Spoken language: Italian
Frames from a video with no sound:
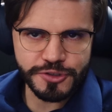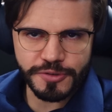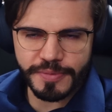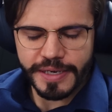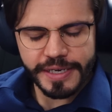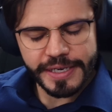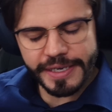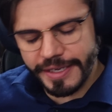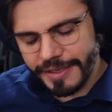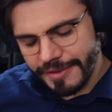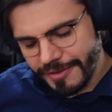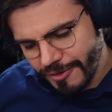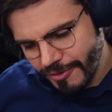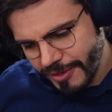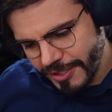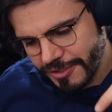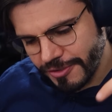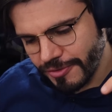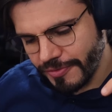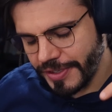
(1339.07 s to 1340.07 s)
ma che in
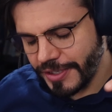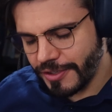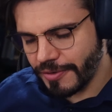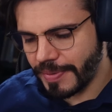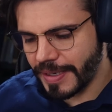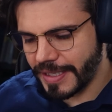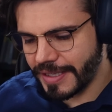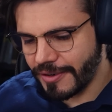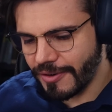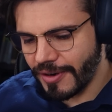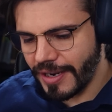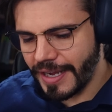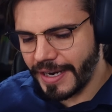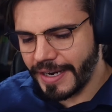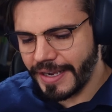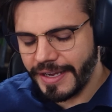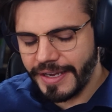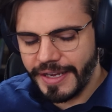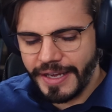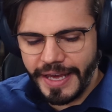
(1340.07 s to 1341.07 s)
questo video
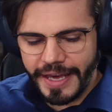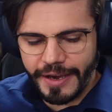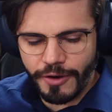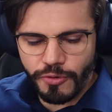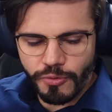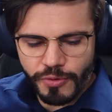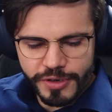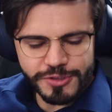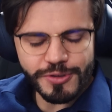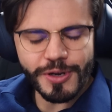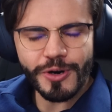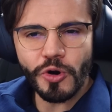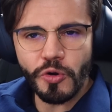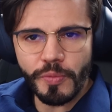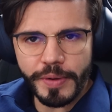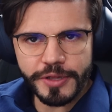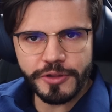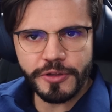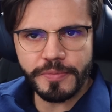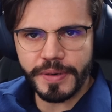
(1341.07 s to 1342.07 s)
particolare e con questo
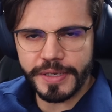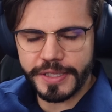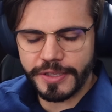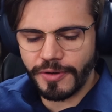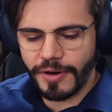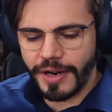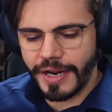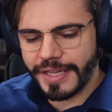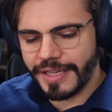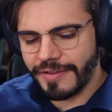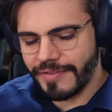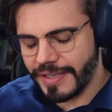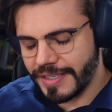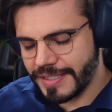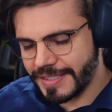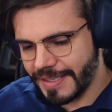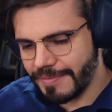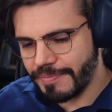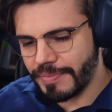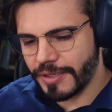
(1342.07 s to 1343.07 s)
argomento in particolare deve
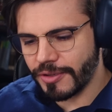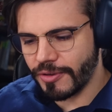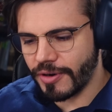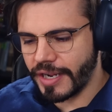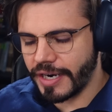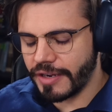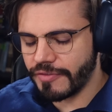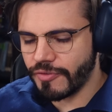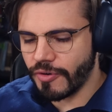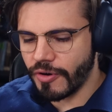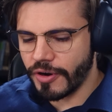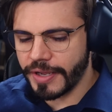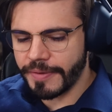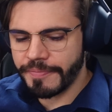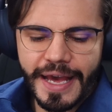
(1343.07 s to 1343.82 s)
sempre tornare fuori,